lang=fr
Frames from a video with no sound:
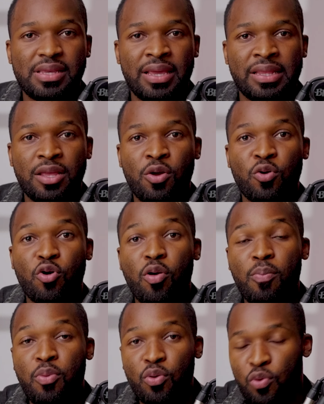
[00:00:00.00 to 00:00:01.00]
était
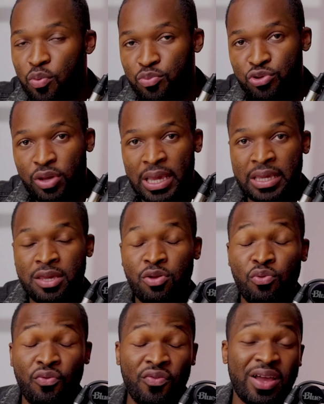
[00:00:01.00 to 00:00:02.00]
encore beaucoup mieux et
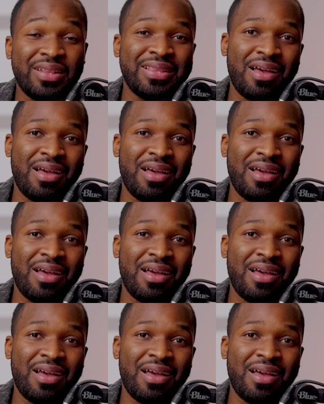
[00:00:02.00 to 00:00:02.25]
qui l'ouvrait